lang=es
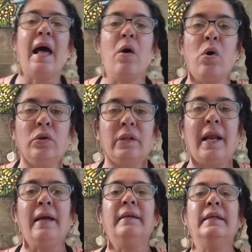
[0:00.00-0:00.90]
la
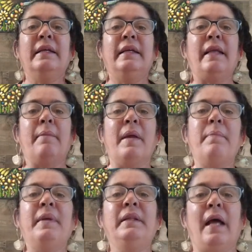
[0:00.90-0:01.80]
otra y
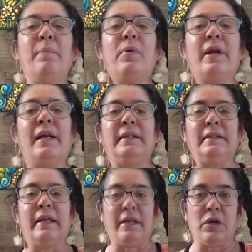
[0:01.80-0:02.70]
también pintar por el
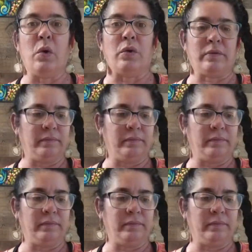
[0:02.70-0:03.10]
interior